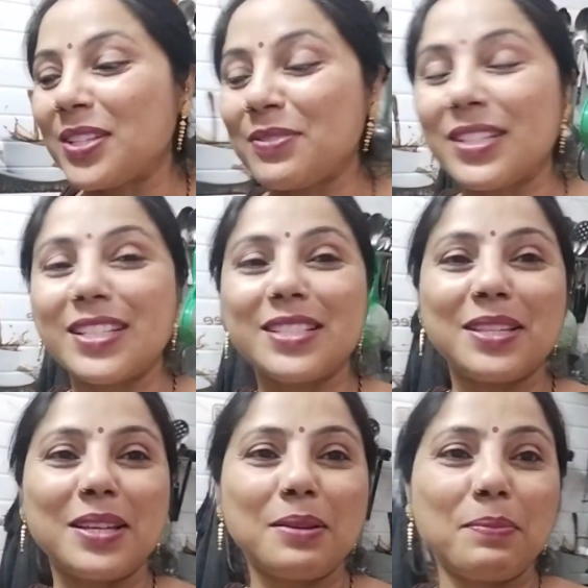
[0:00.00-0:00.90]
इस वजह
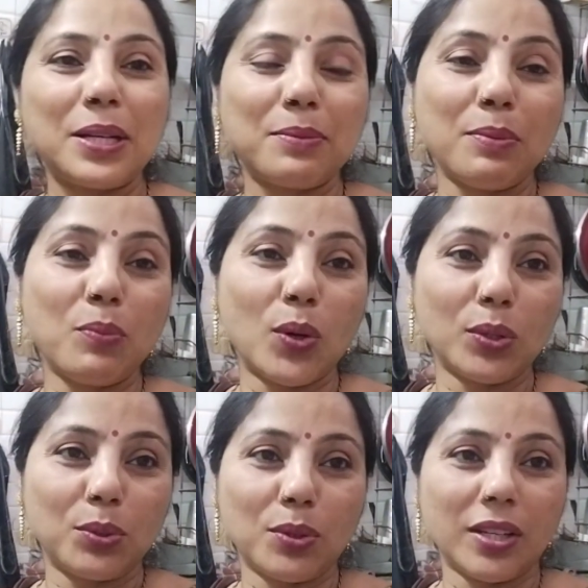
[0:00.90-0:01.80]
से पेट में
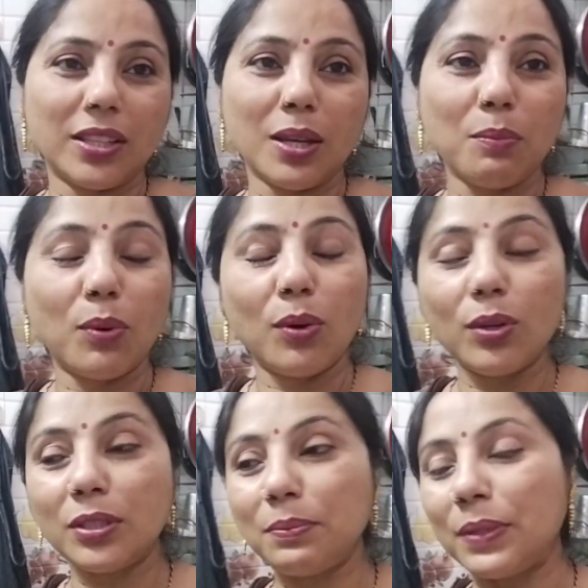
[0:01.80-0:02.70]
बहुत दुखन था
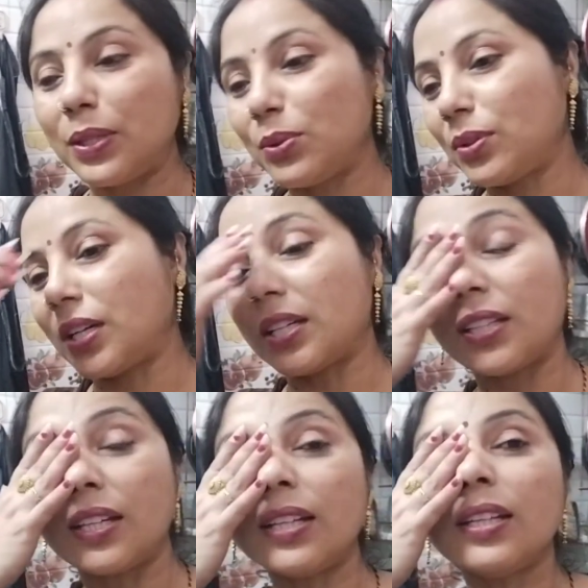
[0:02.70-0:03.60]
बहुत ही पेट दुख रहा
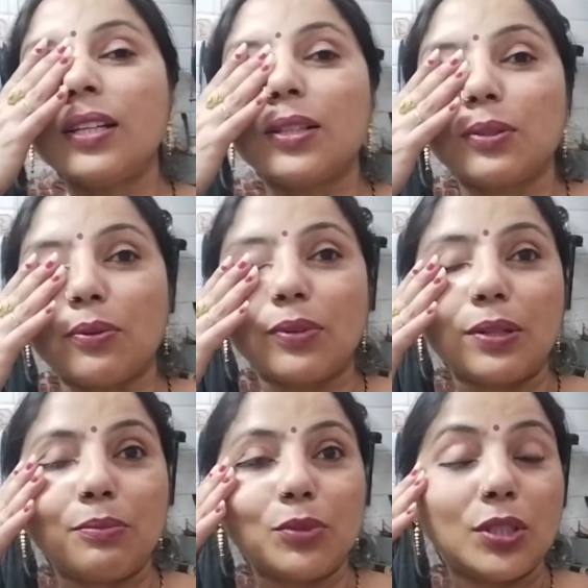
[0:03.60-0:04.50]
था तो
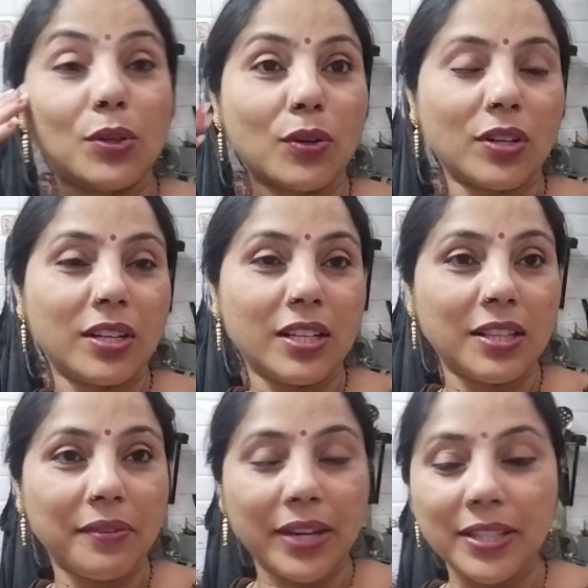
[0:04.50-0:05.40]
फिर मुझे डॉक्टर ने
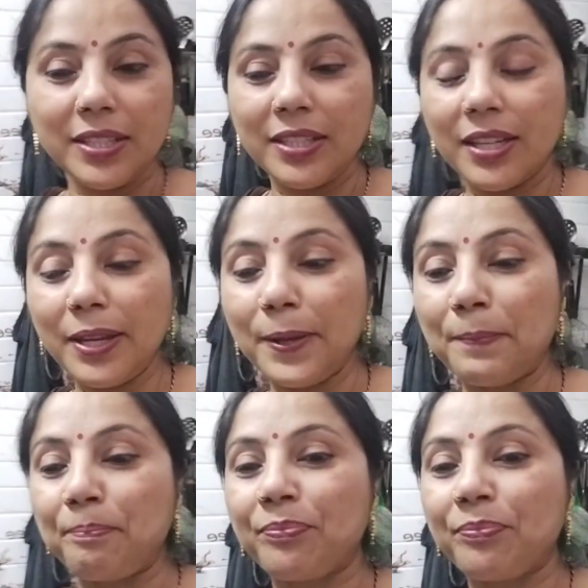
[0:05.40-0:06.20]
दवाई दी है